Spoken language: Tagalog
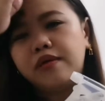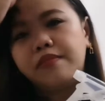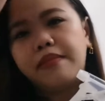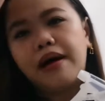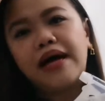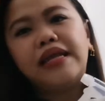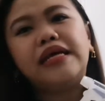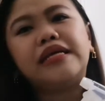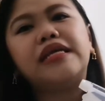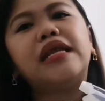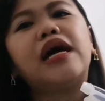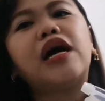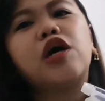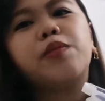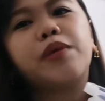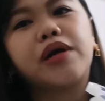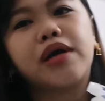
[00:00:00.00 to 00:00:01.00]
Bahala na lang
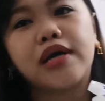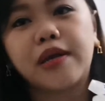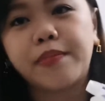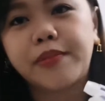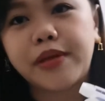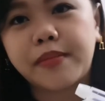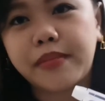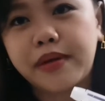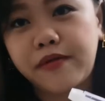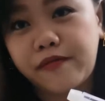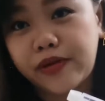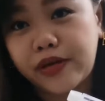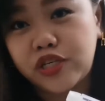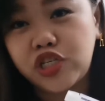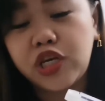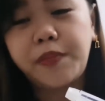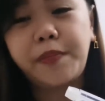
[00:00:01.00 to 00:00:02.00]
kayo maghanap ng may
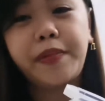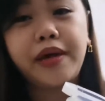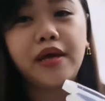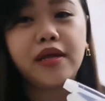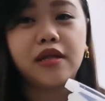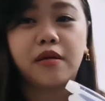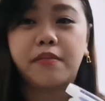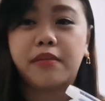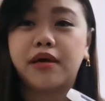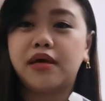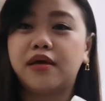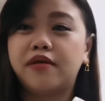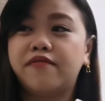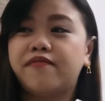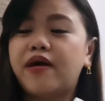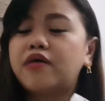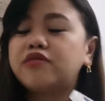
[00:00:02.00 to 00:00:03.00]
free shipping, ng
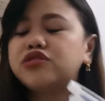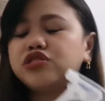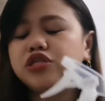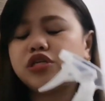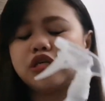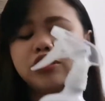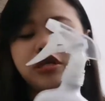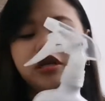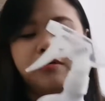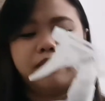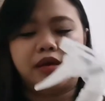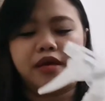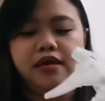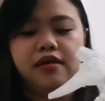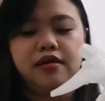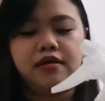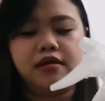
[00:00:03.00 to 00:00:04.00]
may voucher, ng
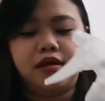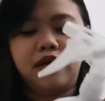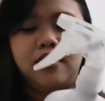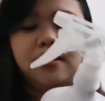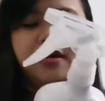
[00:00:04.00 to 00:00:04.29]
may